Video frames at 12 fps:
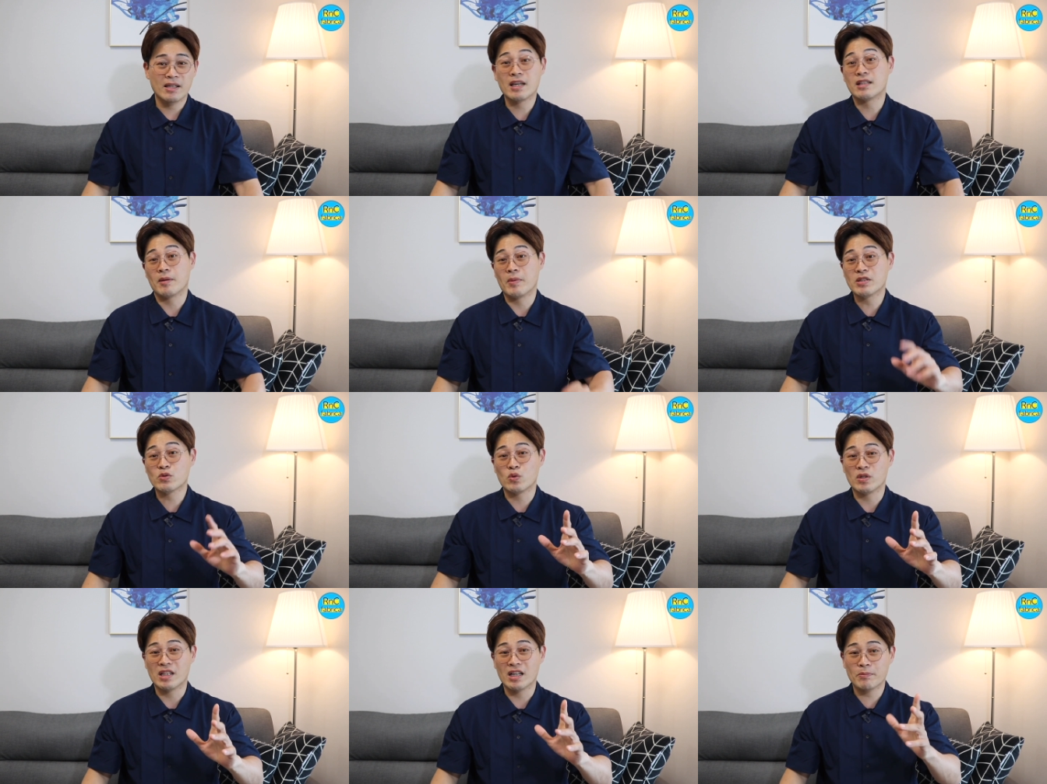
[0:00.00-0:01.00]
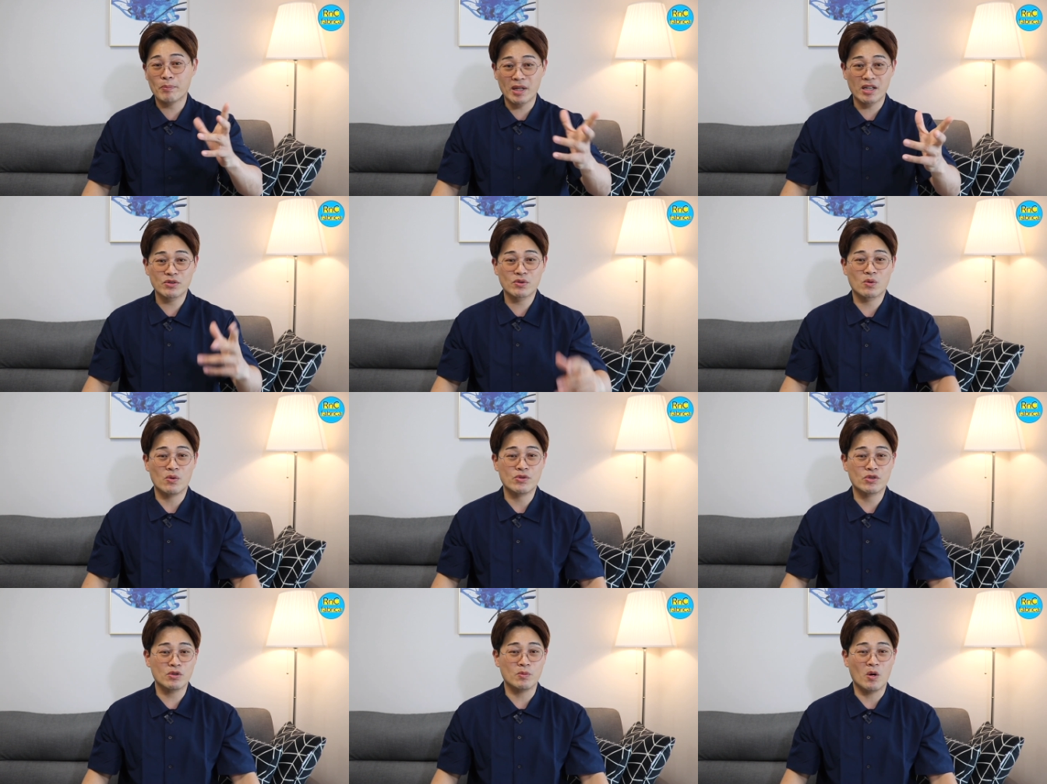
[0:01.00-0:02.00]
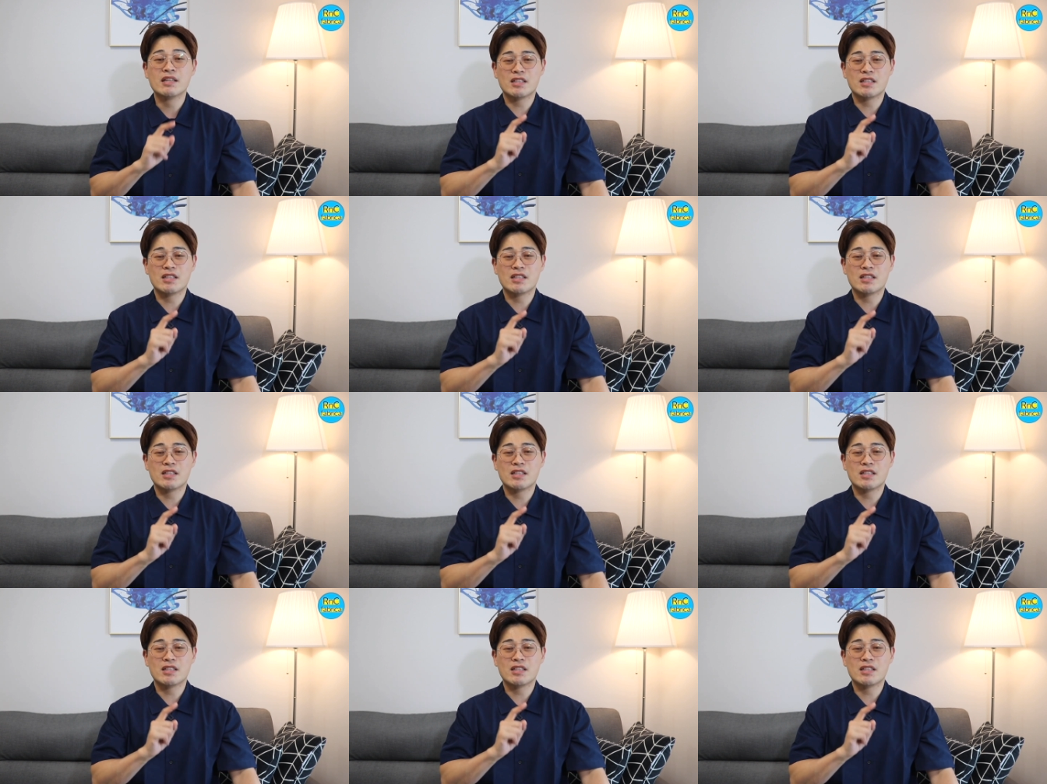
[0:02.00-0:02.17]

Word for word: que debes cuidar para su consumo.